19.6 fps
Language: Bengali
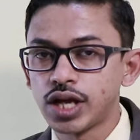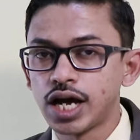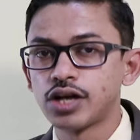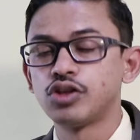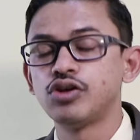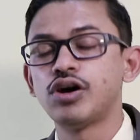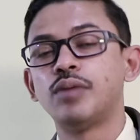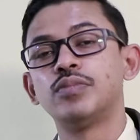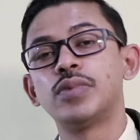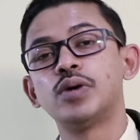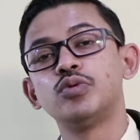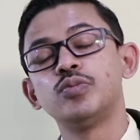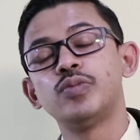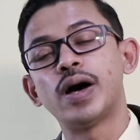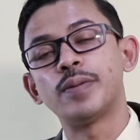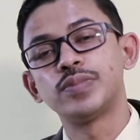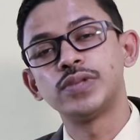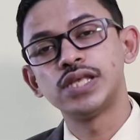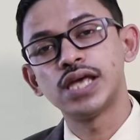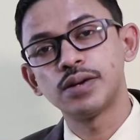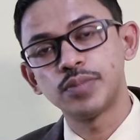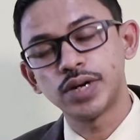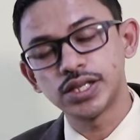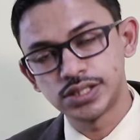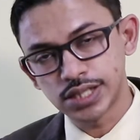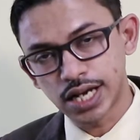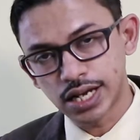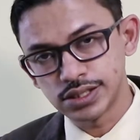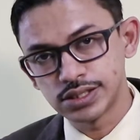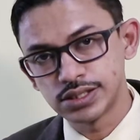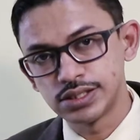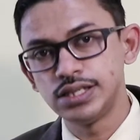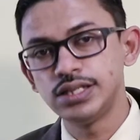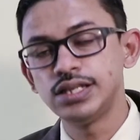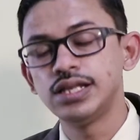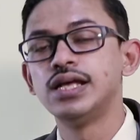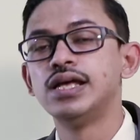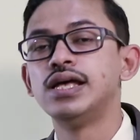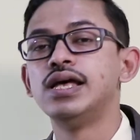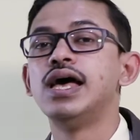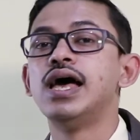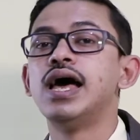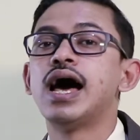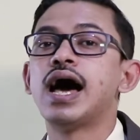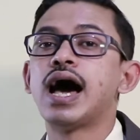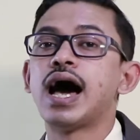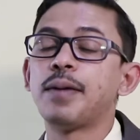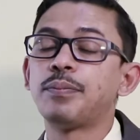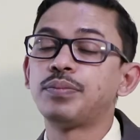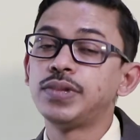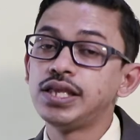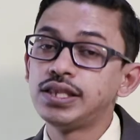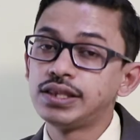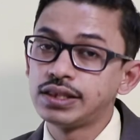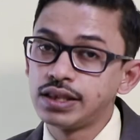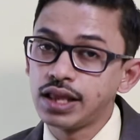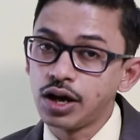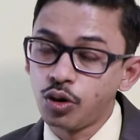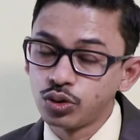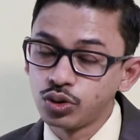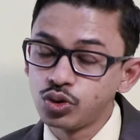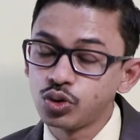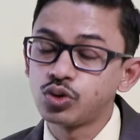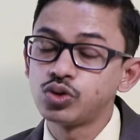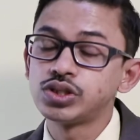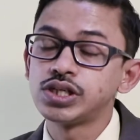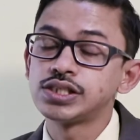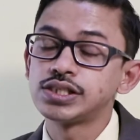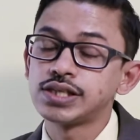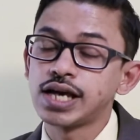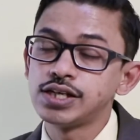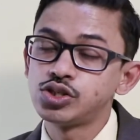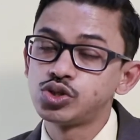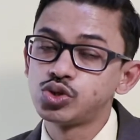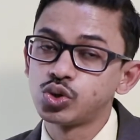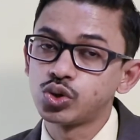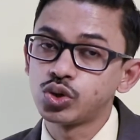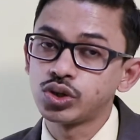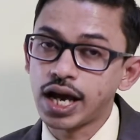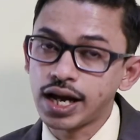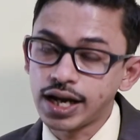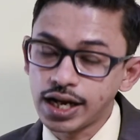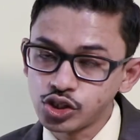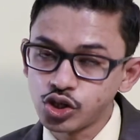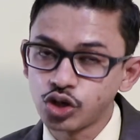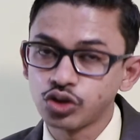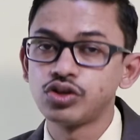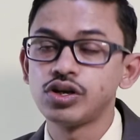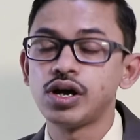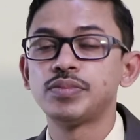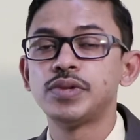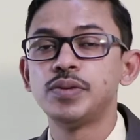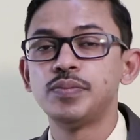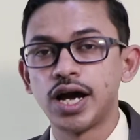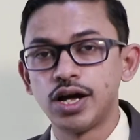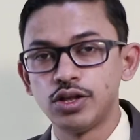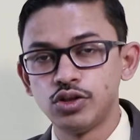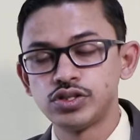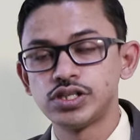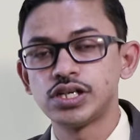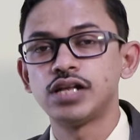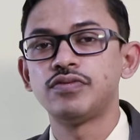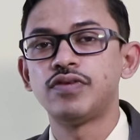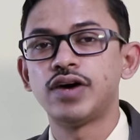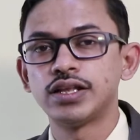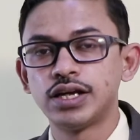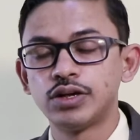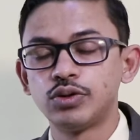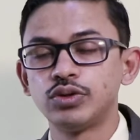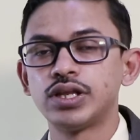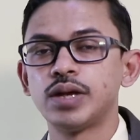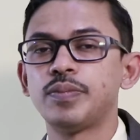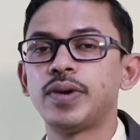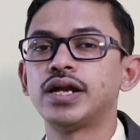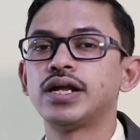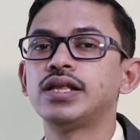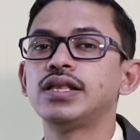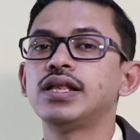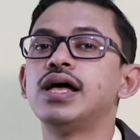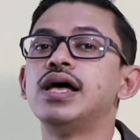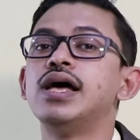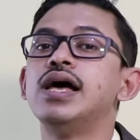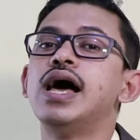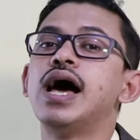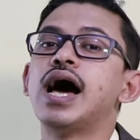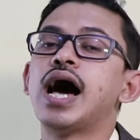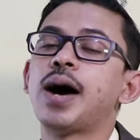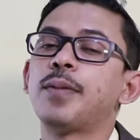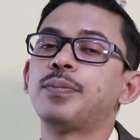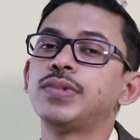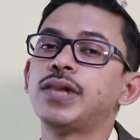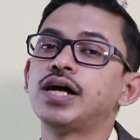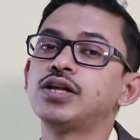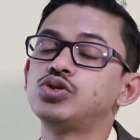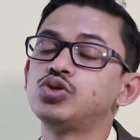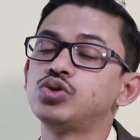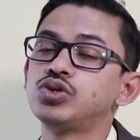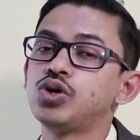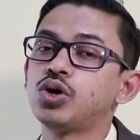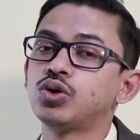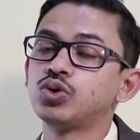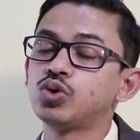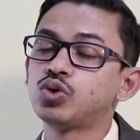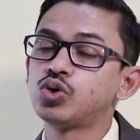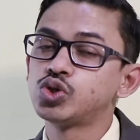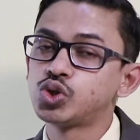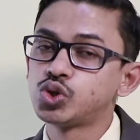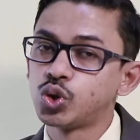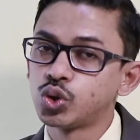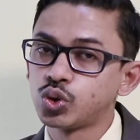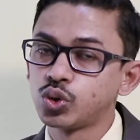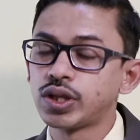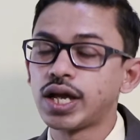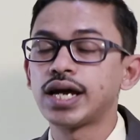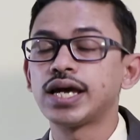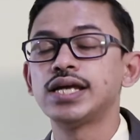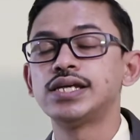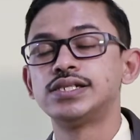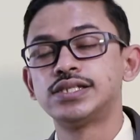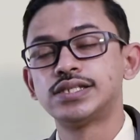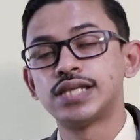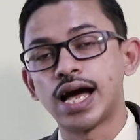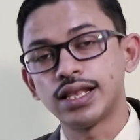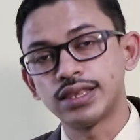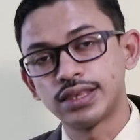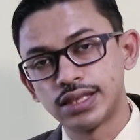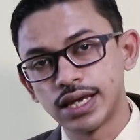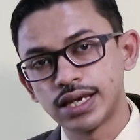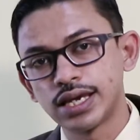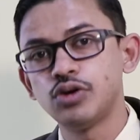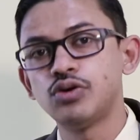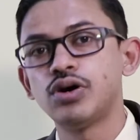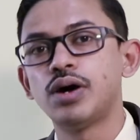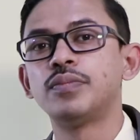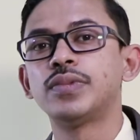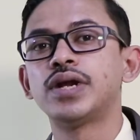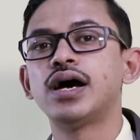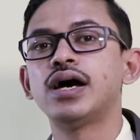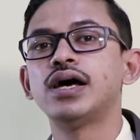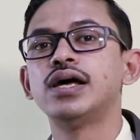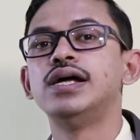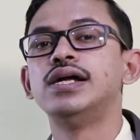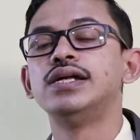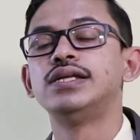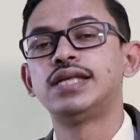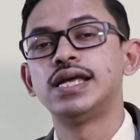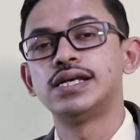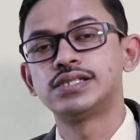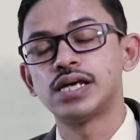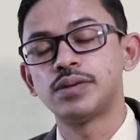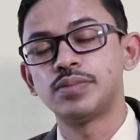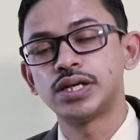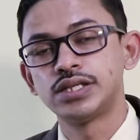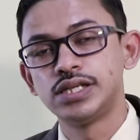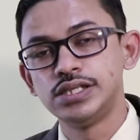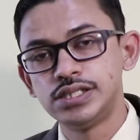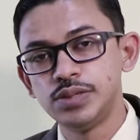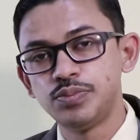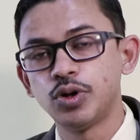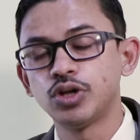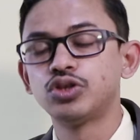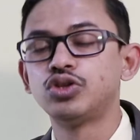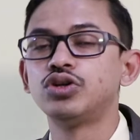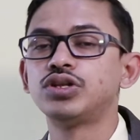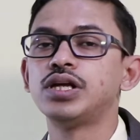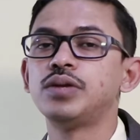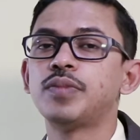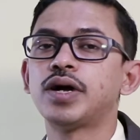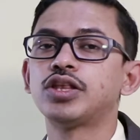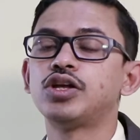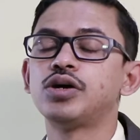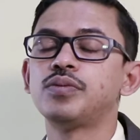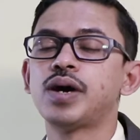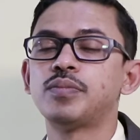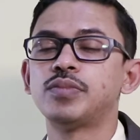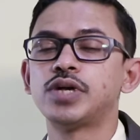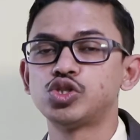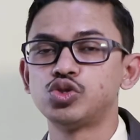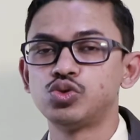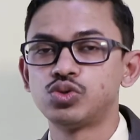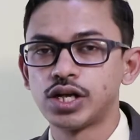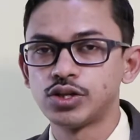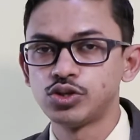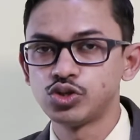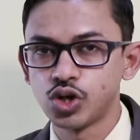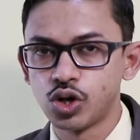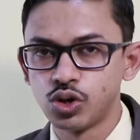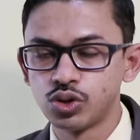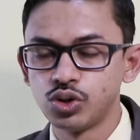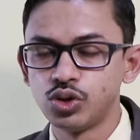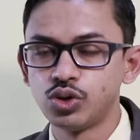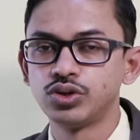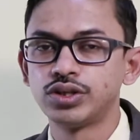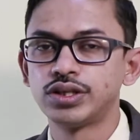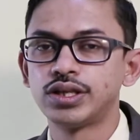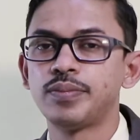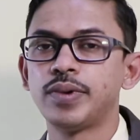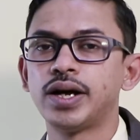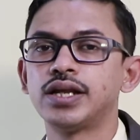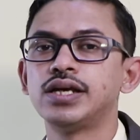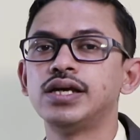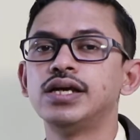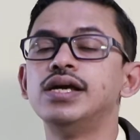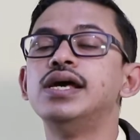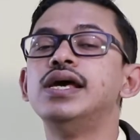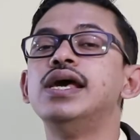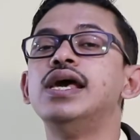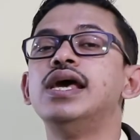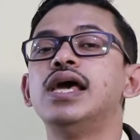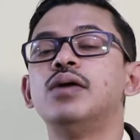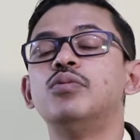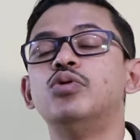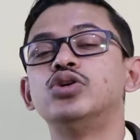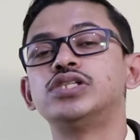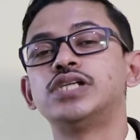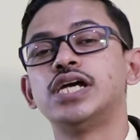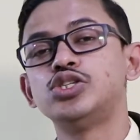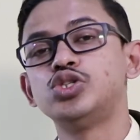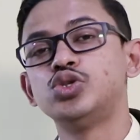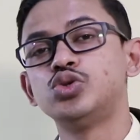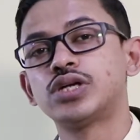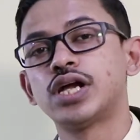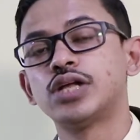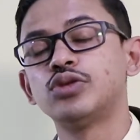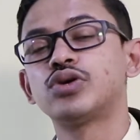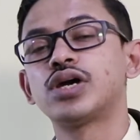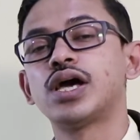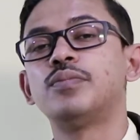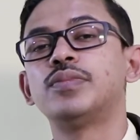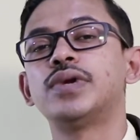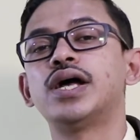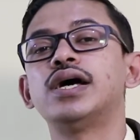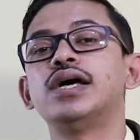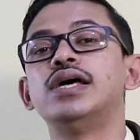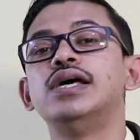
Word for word: থাকলে আমরা বলবো আপনি একবার চান্স নিন আপনি অন্ডকোষের সাইজ ছোট থাকা সত্ত্বেও আপনি বায়োলজিক্যাল ফাদার হতে পারেন আপনার যদি অন্ডকোষ ছোট থাকে তার থেকেও আমরা টেসা বা টিসি পদ্ধতির মাধ্যমে আমরা শুক্রাণু সংগ্রহ করতে পারি এবং সেই শুক্রাণুকে আমরা